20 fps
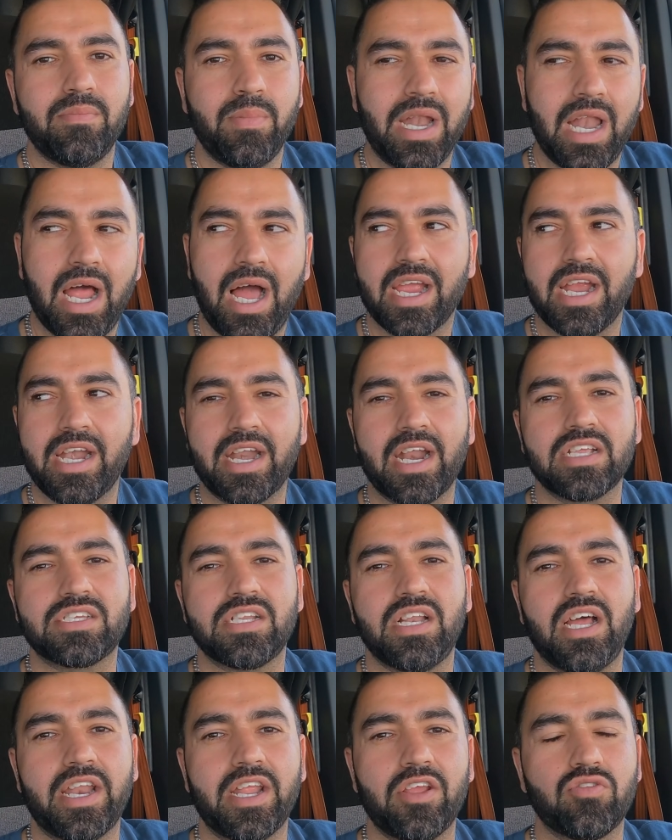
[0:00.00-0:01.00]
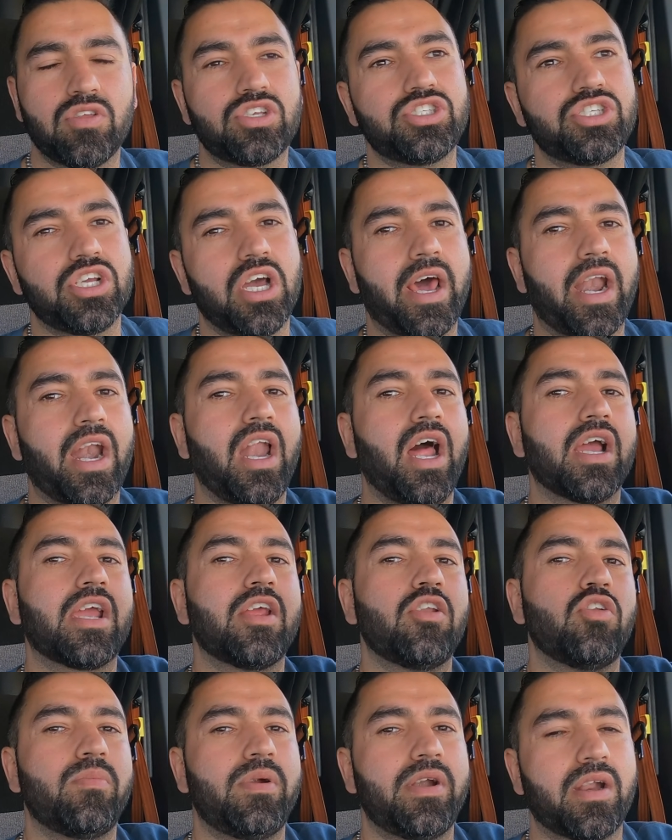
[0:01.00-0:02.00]
मिला के ट्रक चला रहे हो तो चार लाख
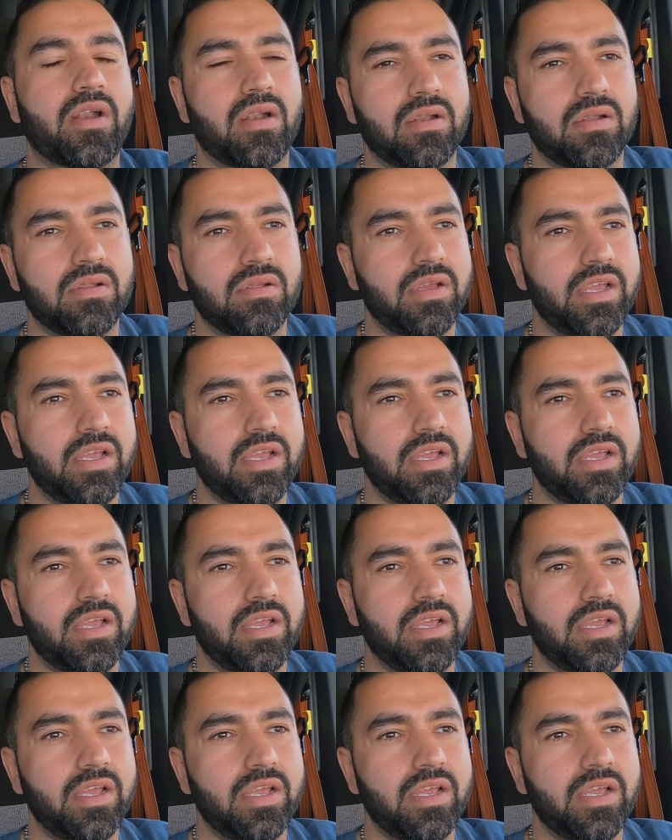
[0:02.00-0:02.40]
किलोमीटर